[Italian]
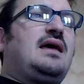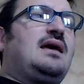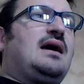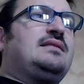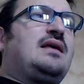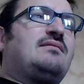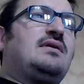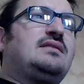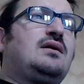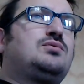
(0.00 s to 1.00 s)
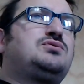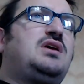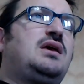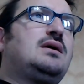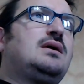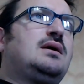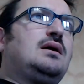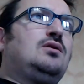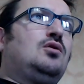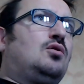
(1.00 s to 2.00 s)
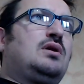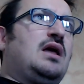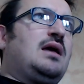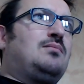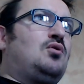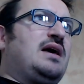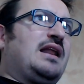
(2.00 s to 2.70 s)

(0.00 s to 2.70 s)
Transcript: andare avanti così, non mollare la